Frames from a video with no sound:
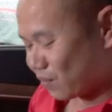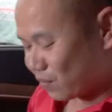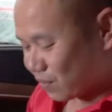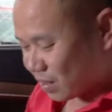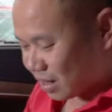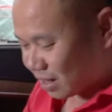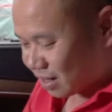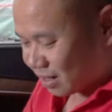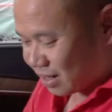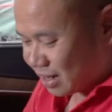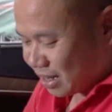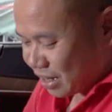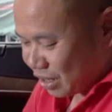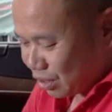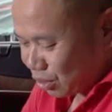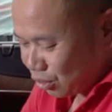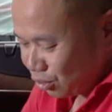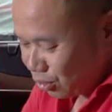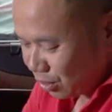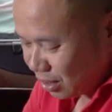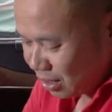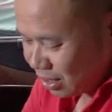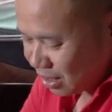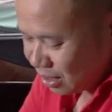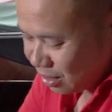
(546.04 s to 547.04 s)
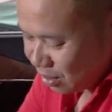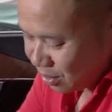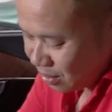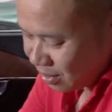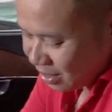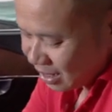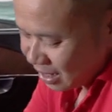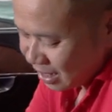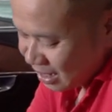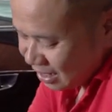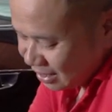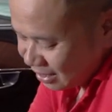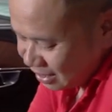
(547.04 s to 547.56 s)
và ở đây có xuất hiện của
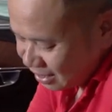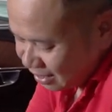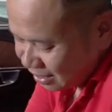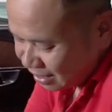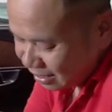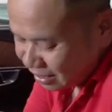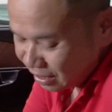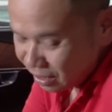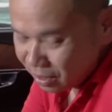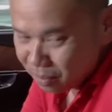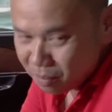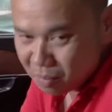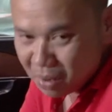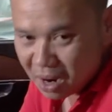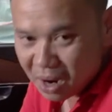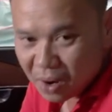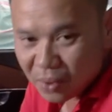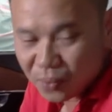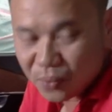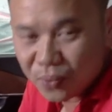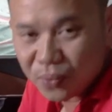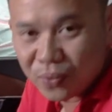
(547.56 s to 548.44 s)
hai chiếc ly bằng